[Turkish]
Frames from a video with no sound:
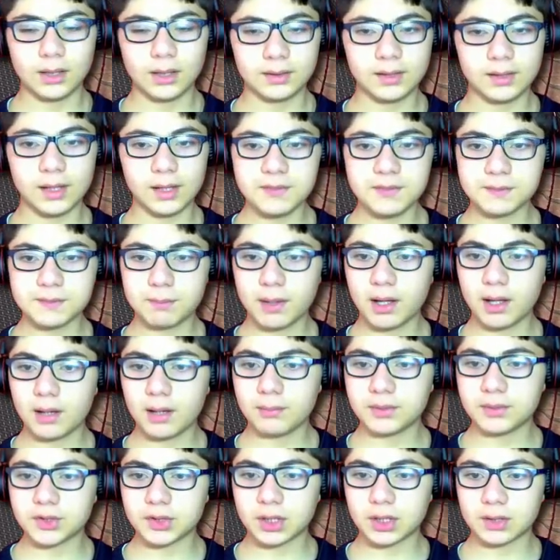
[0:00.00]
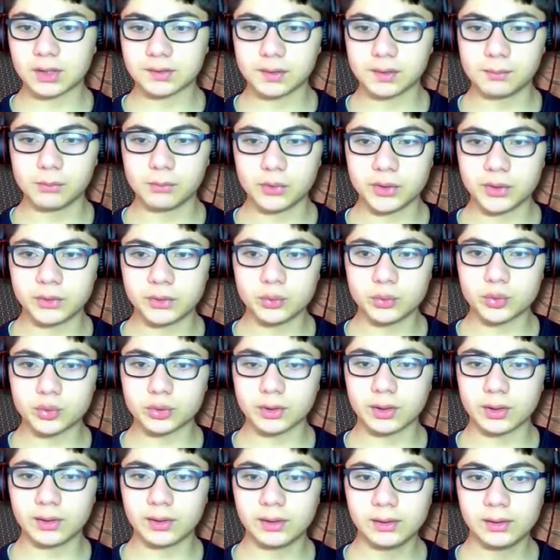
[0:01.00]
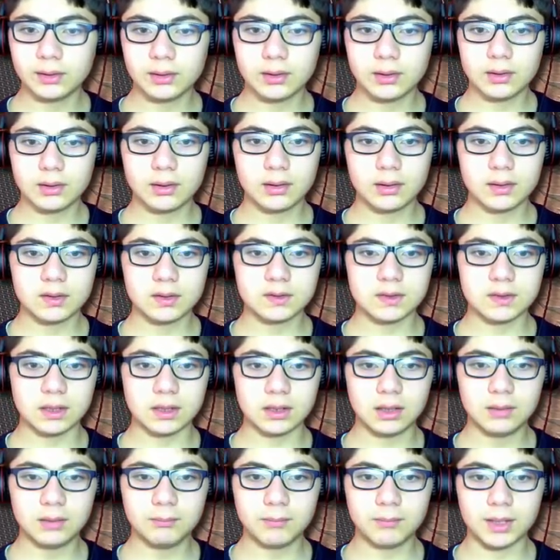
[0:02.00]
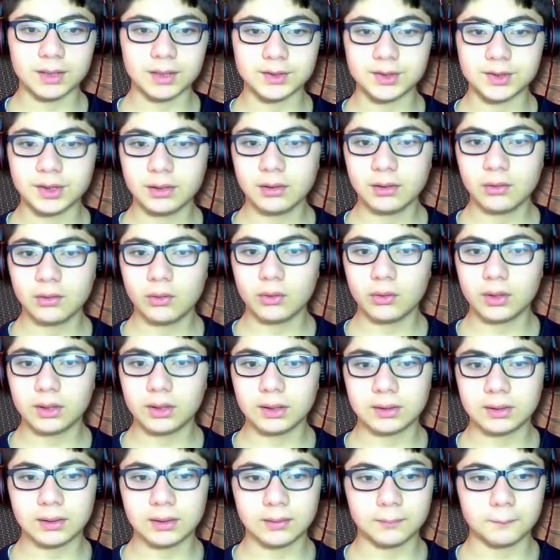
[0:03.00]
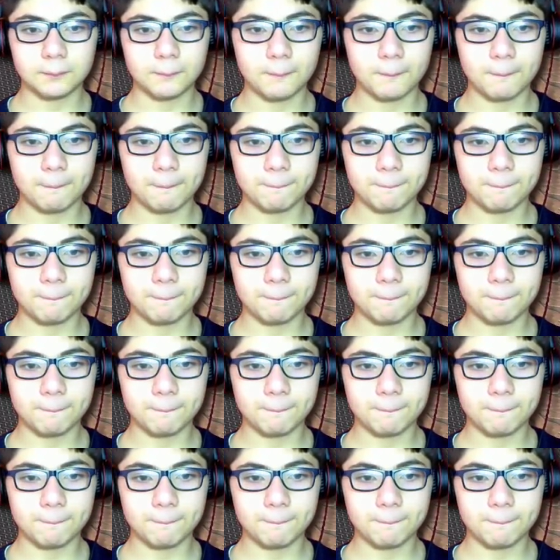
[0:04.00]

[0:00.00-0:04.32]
Hatta biz bayağı bir çıkartalım böyle 2-3 tane. Salalım bahçeye öyle gidelim.